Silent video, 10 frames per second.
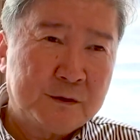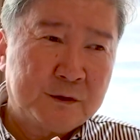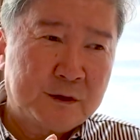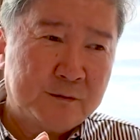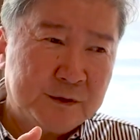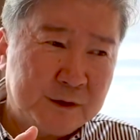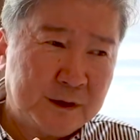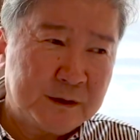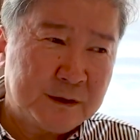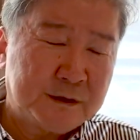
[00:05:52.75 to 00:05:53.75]
株式
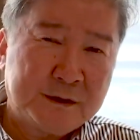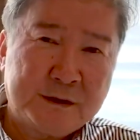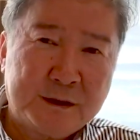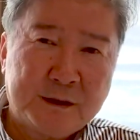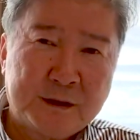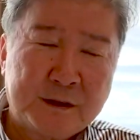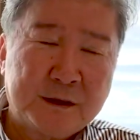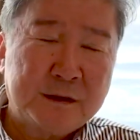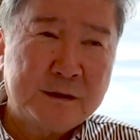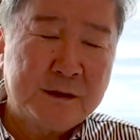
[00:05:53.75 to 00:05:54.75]
会社にして、
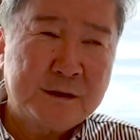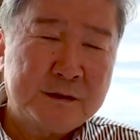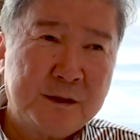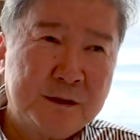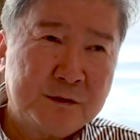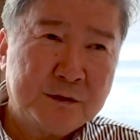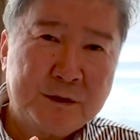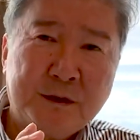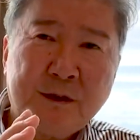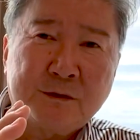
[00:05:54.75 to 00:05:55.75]
ね、成長
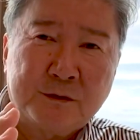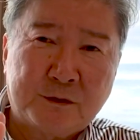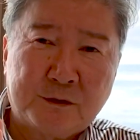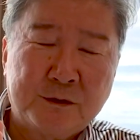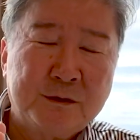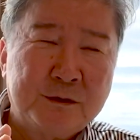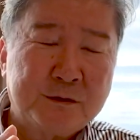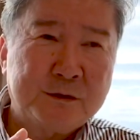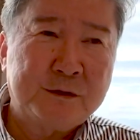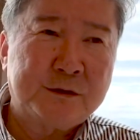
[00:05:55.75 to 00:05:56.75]
戦略を
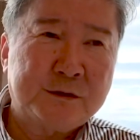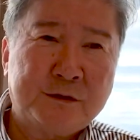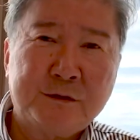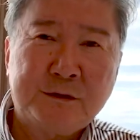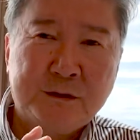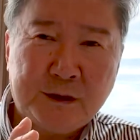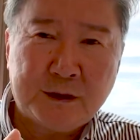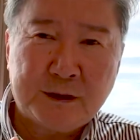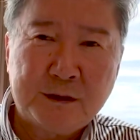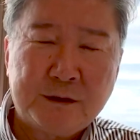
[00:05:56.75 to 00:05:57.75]
要するに作っ
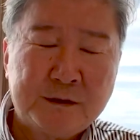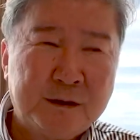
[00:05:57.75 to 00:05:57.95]
て、